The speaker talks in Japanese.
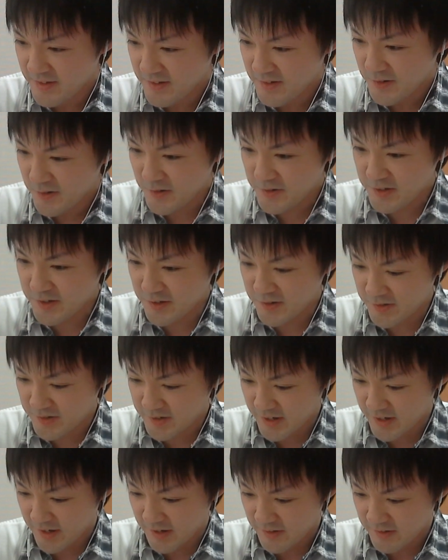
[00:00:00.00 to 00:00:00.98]

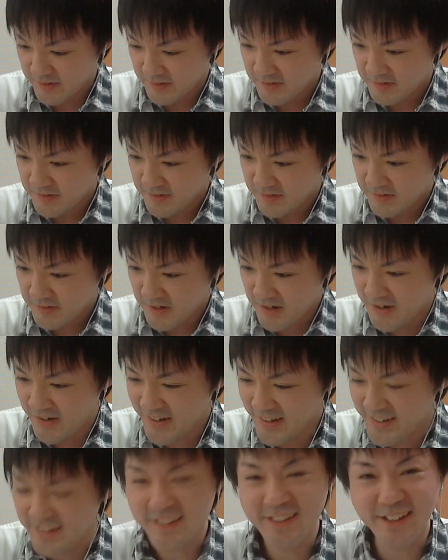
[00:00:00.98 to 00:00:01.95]
オッケーオッケーか
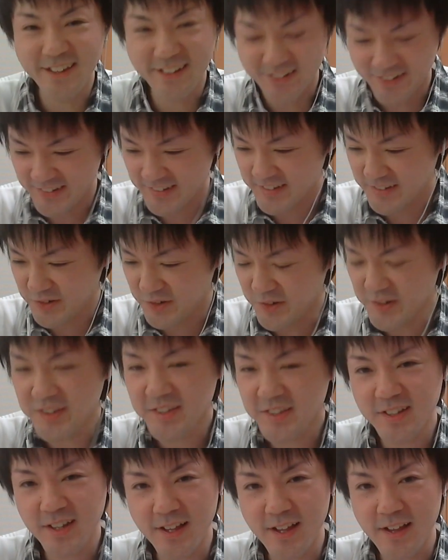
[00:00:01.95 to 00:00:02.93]
わいいねこいつこい
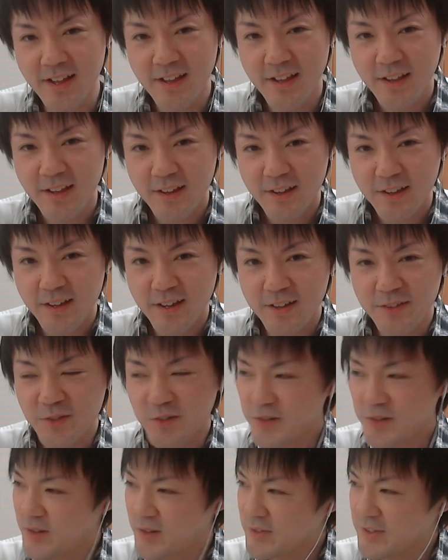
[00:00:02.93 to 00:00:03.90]
つがあ
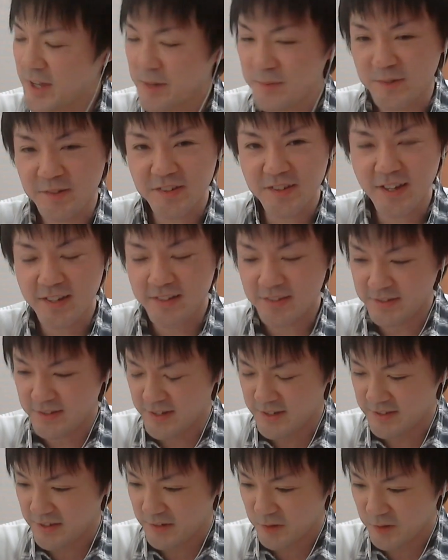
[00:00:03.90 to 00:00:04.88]
のー、多分3
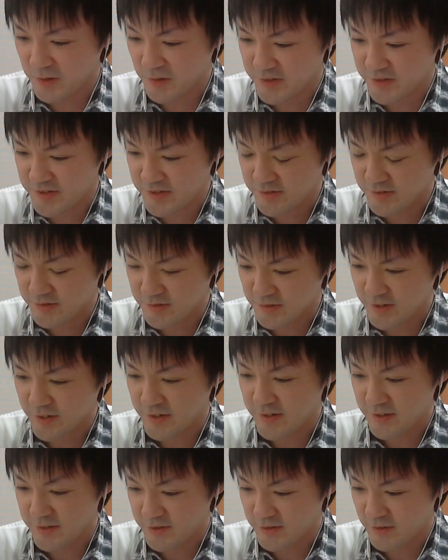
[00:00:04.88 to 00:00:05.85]
ターンで殺すん
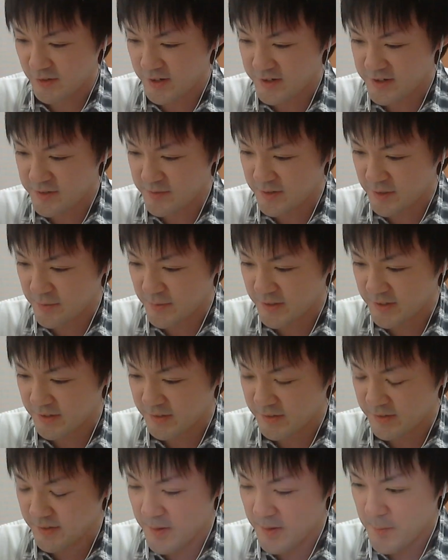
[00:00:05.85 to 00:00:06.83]
かなちょっと初めて見
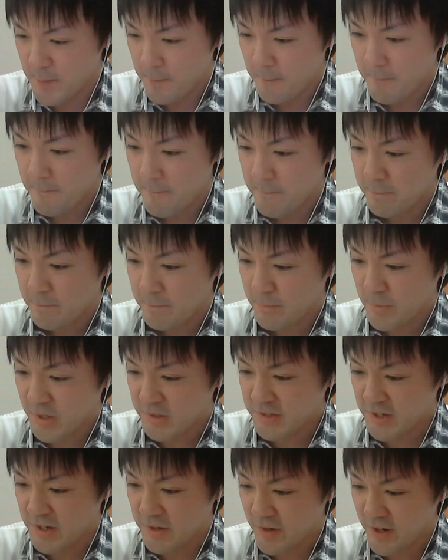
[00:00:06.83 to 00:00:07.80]
たんで
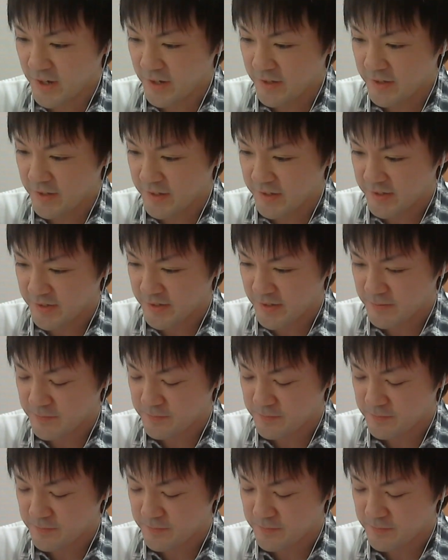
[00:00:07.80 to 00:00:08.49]
パターンわかんないですね